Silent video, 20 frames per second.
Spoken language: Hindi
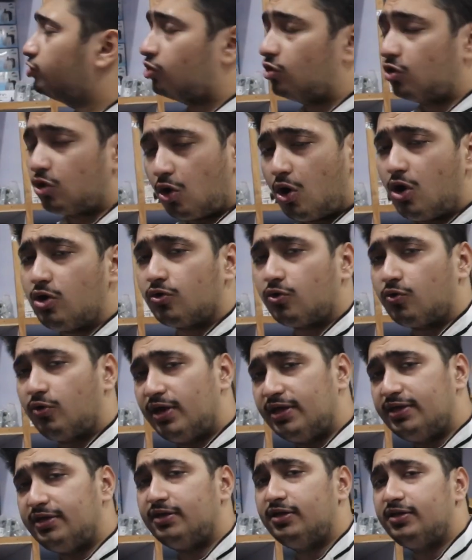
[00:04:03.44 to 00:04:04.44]
स्ट्रॉन्ग
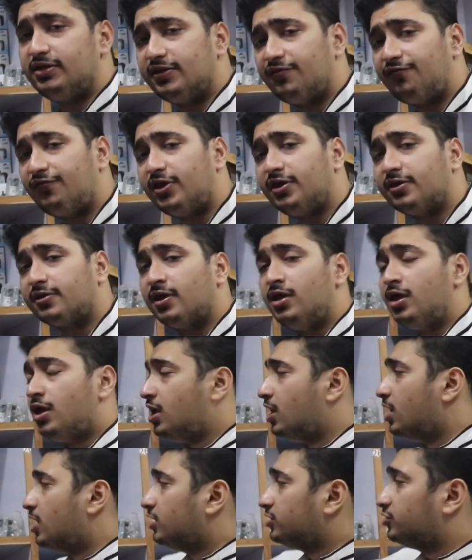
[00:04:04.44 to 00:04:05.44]
सोडा निकलती है फ्रेंड
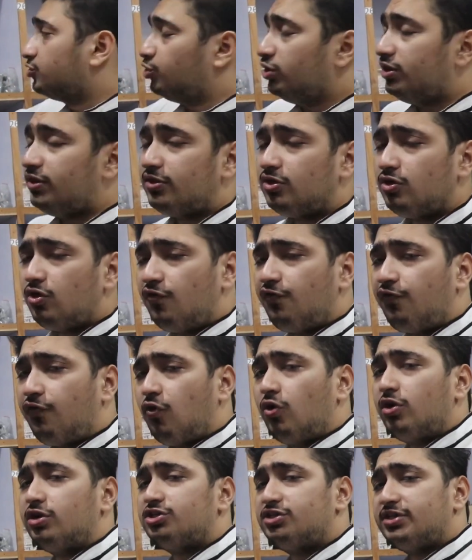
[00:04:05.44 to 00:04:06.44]

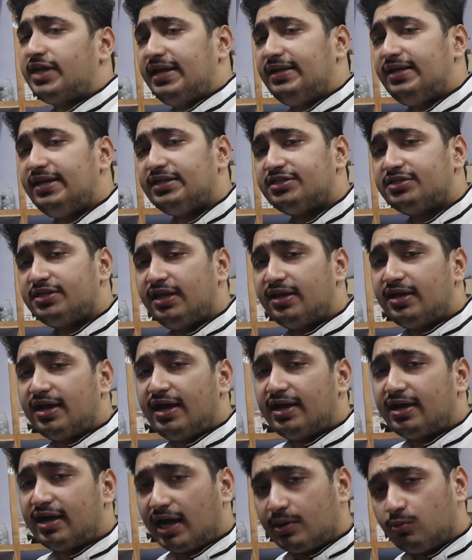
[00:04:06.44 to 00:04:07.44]
304 स्टेनलेस स्टील
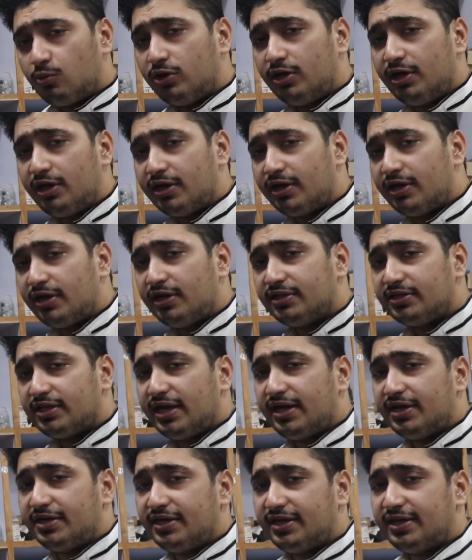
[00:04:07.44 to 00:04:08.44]
का एक कार्बोनेटर रहता
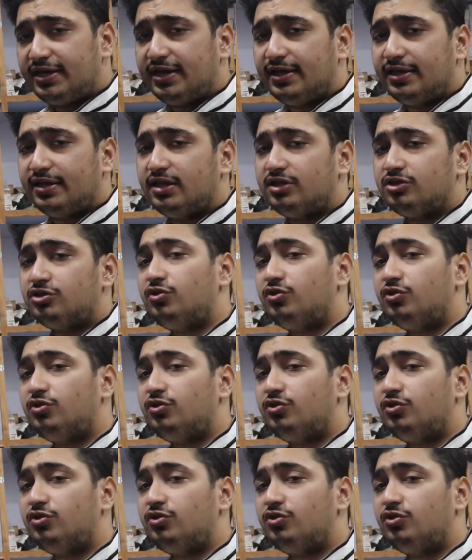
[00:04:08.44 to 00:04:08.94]
है ठीक है